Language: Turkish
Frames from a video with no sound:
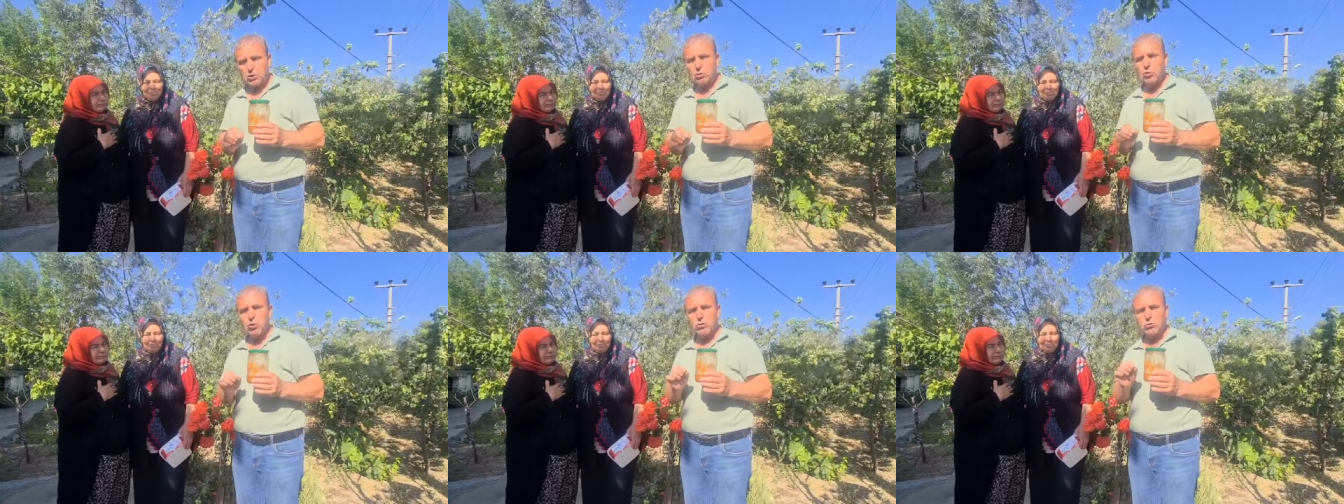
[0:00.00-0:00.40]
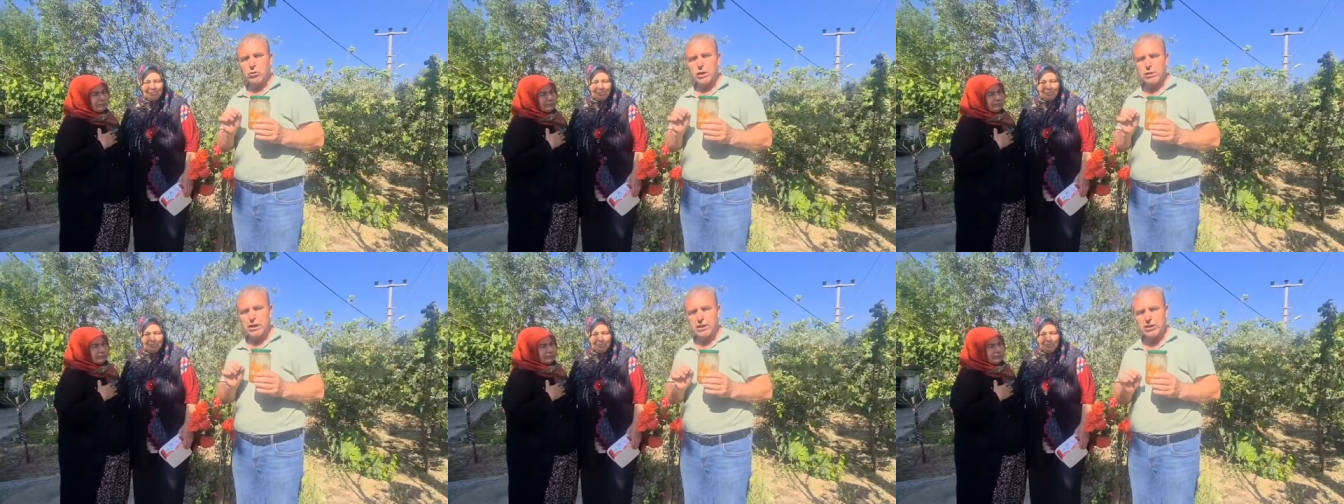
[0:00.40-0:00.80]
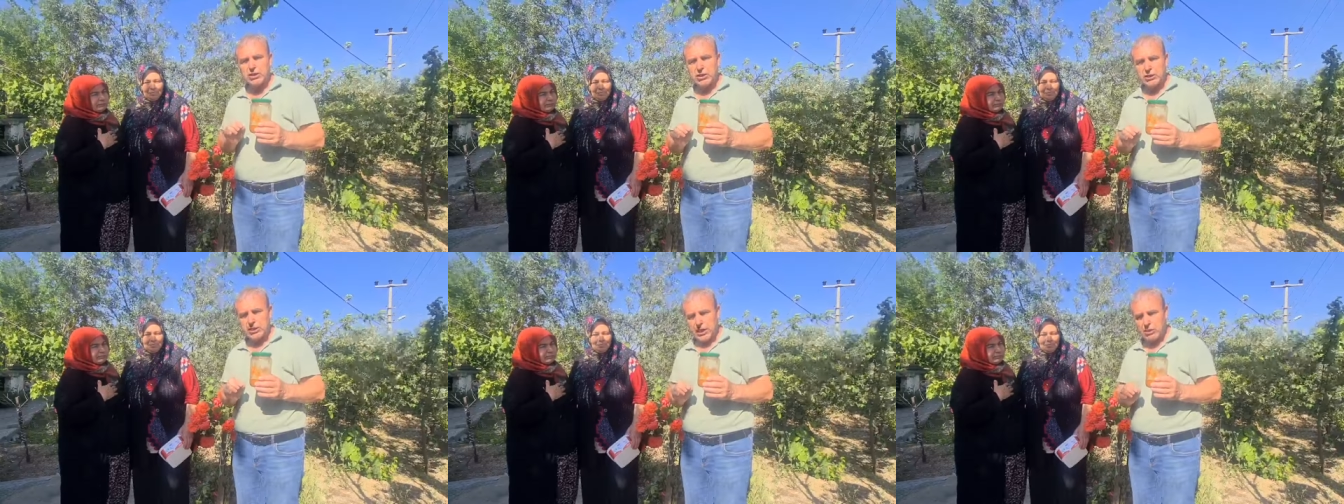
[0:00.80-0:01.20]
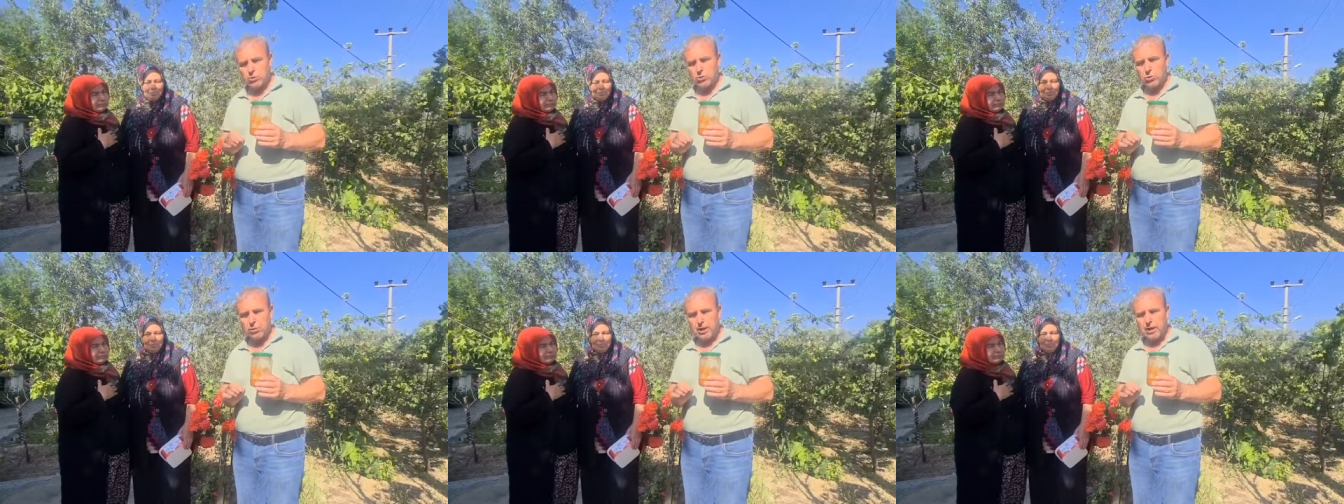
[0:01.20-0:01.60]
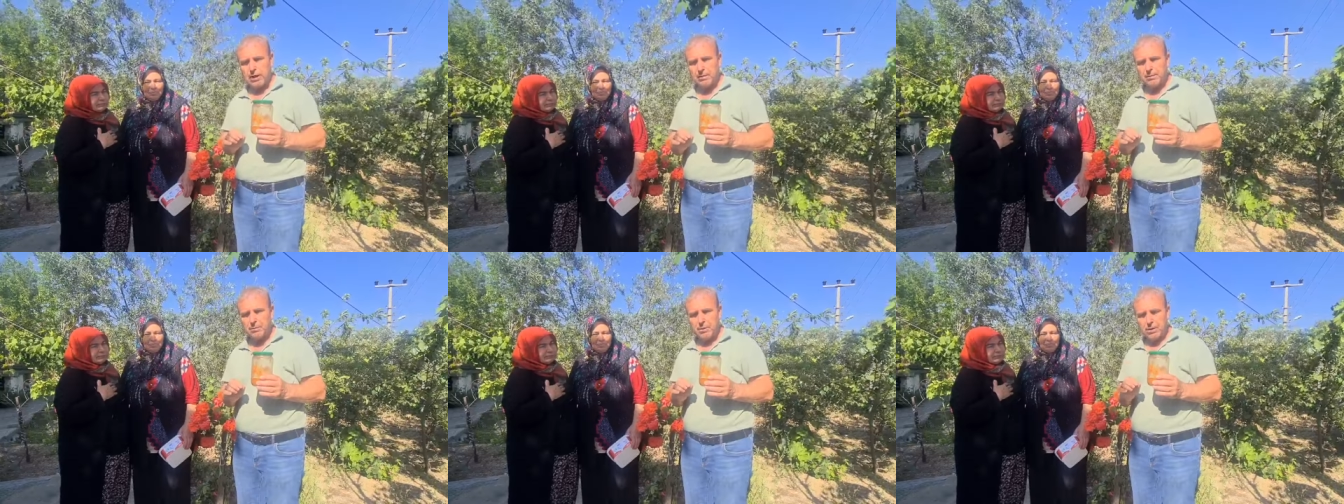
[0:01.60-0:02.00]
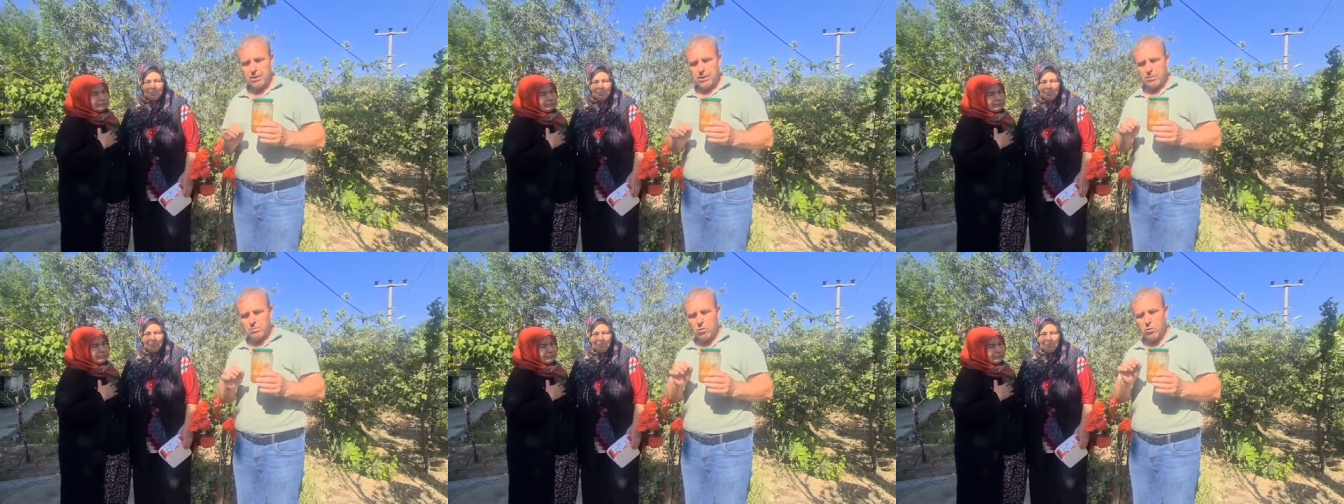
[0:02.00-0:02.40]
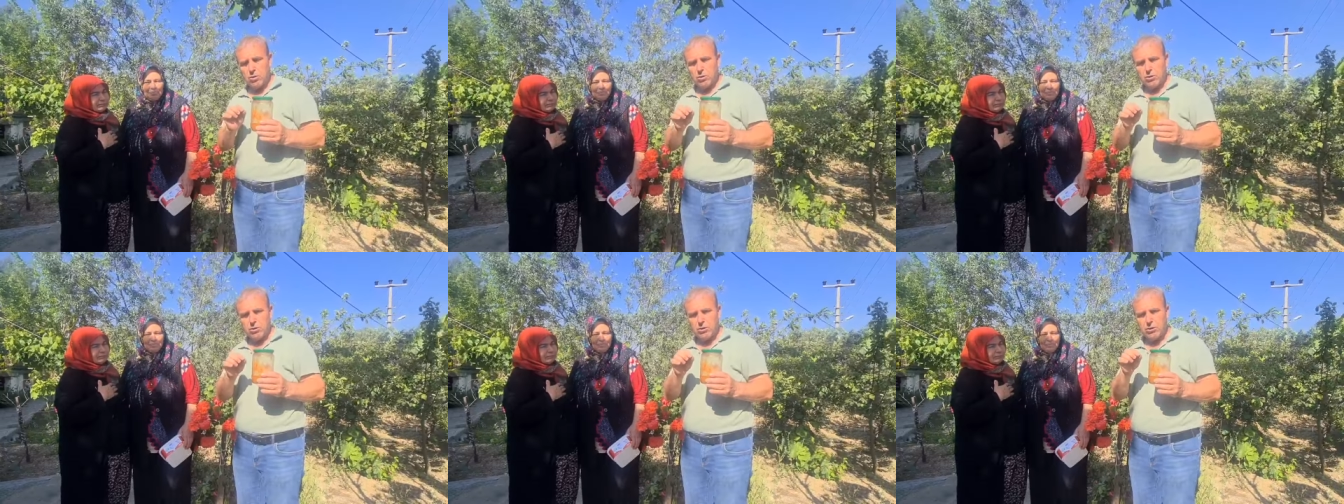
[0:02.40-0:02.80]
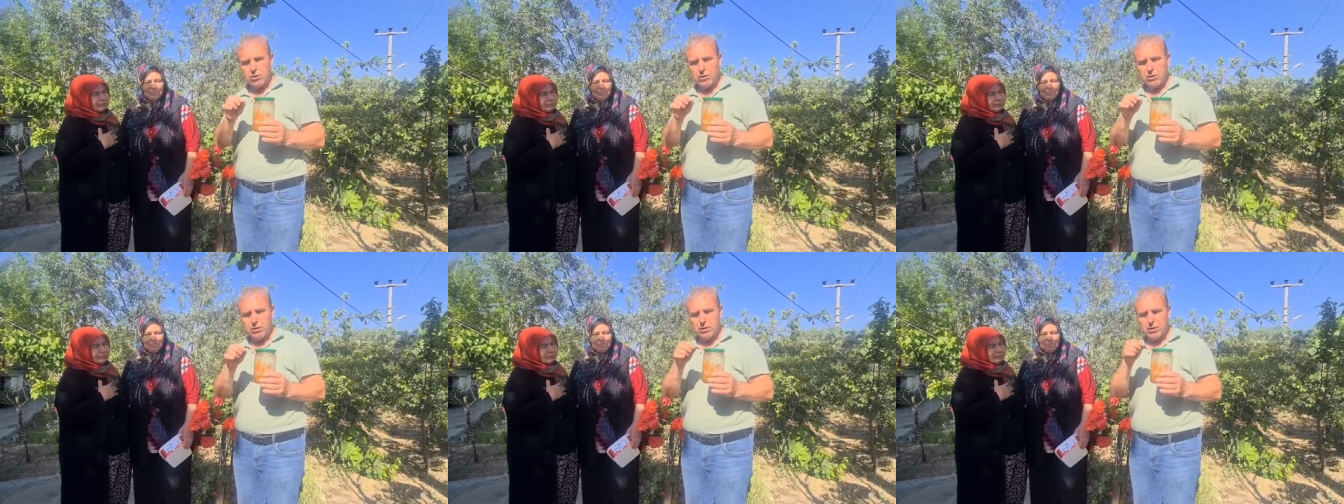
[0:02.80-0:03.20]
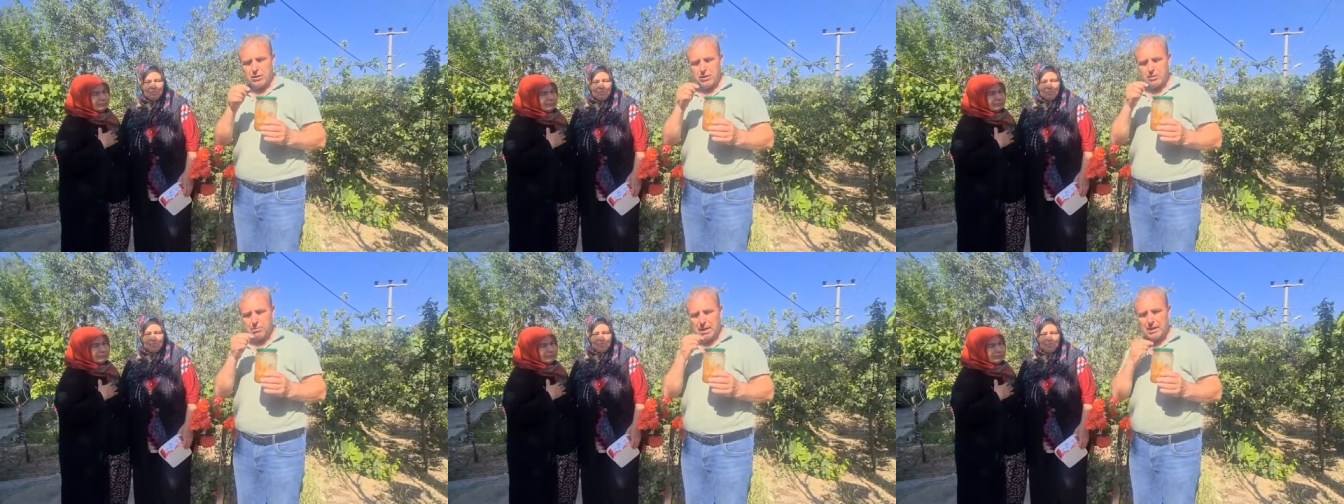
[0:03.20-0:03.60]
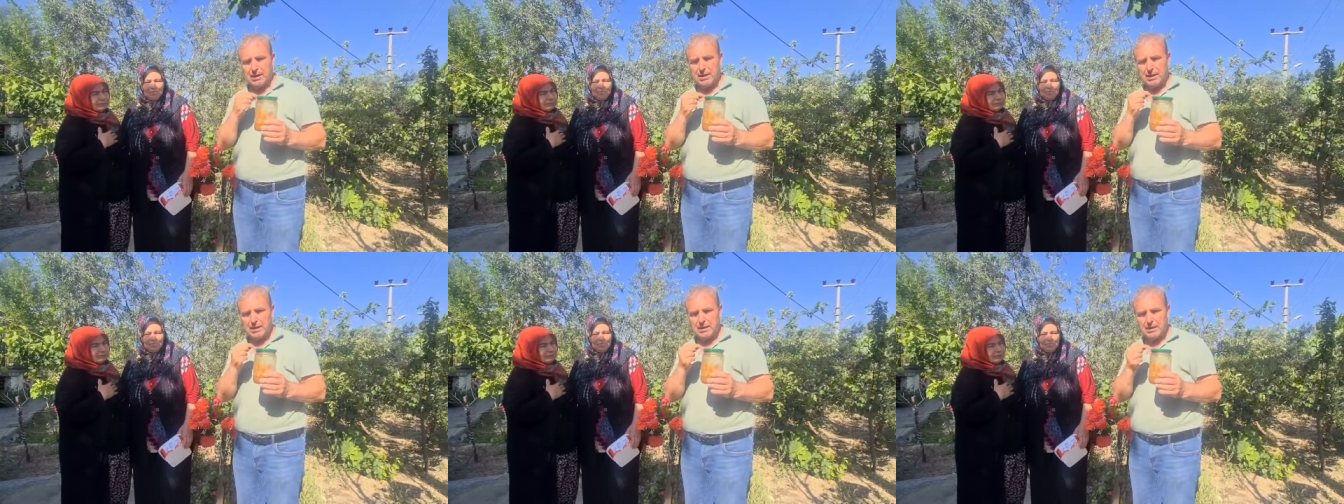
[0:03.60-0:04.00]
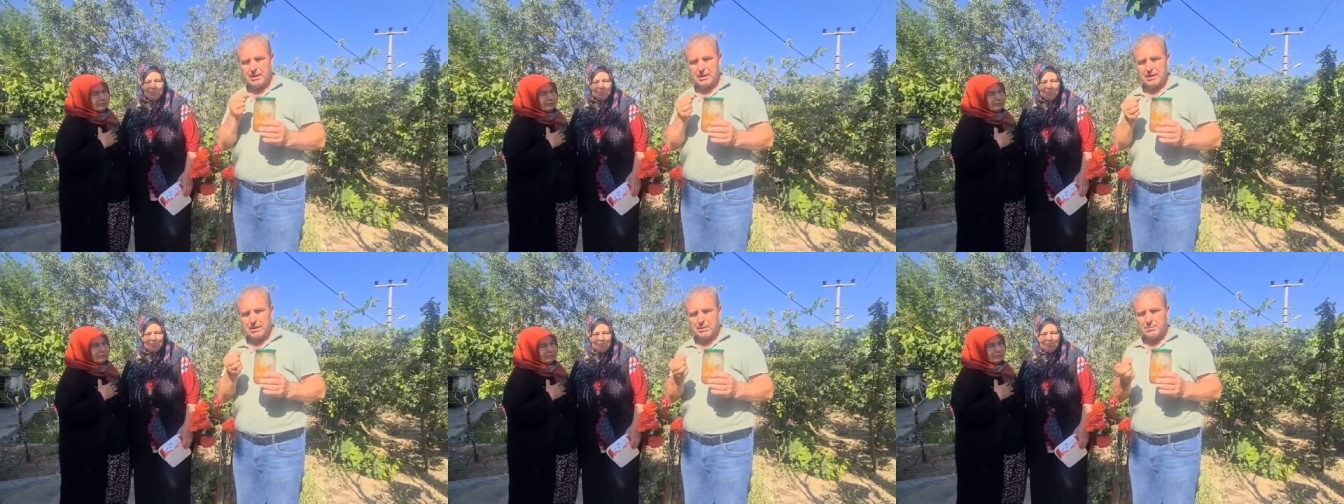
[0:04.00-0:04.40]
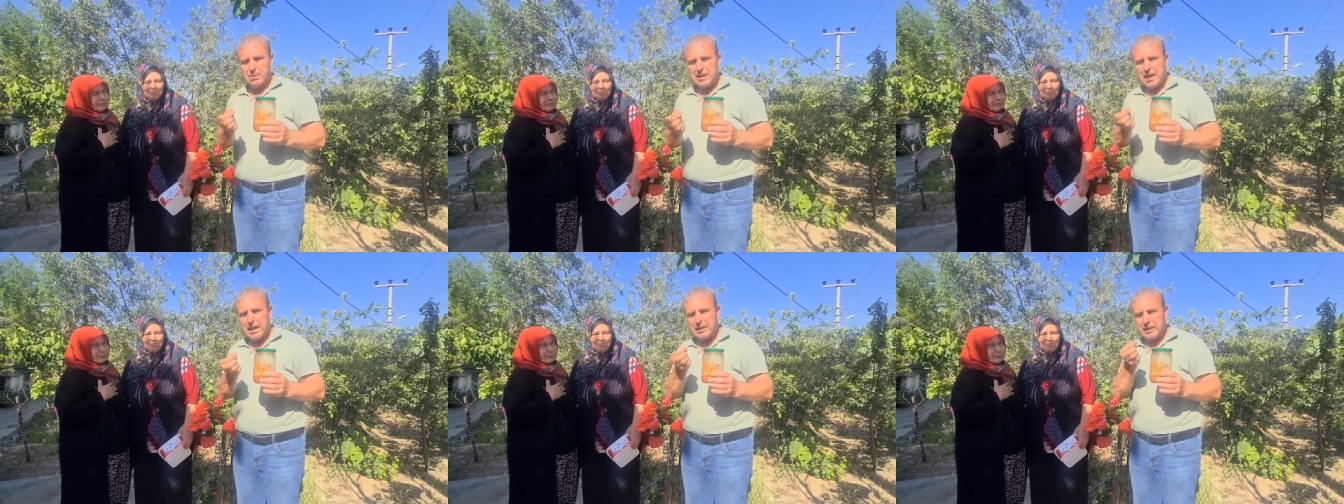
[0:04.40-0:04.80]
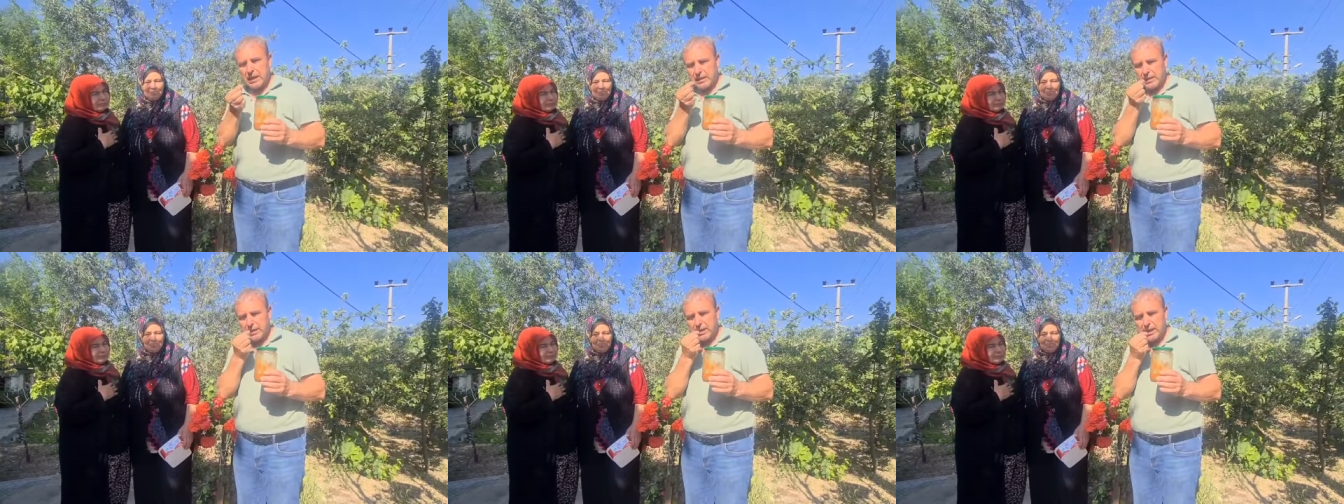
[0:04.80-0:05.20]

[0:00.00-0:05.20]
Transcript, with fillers: Doktora danıştıktan sonra bu e, balı birer tatlı